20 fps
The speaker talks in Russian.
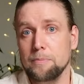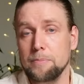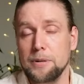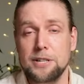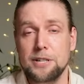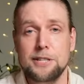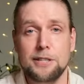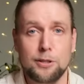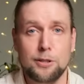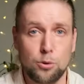
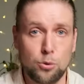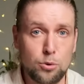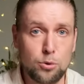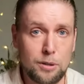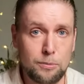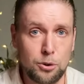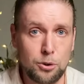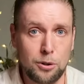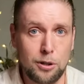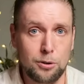перейти на другую
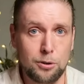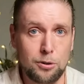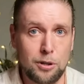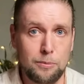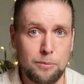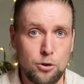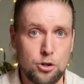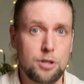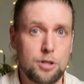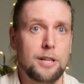работу, которая
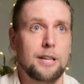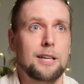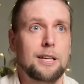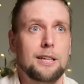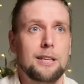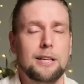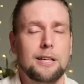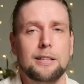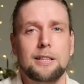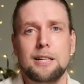больше. Да
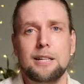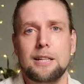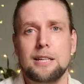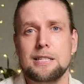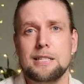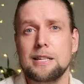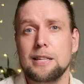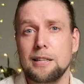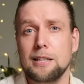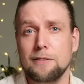иногда до
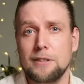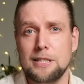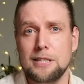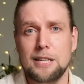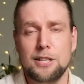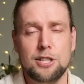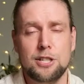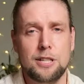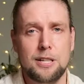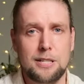этого
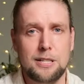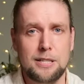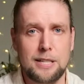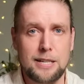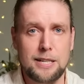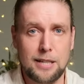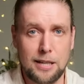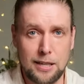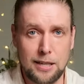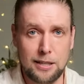достаточно
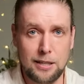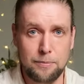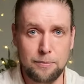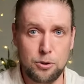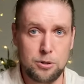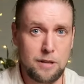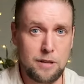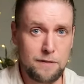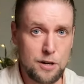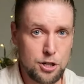знать какие-то
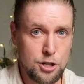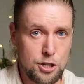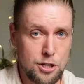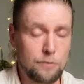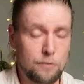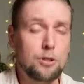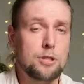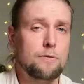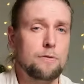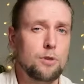просто вещи. И
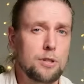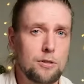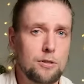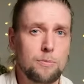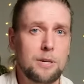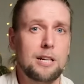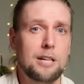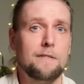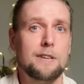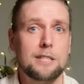вот сегодня у
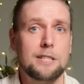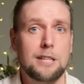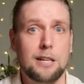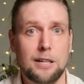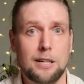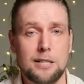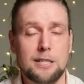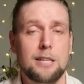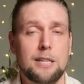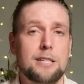меня для вас как
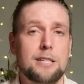раз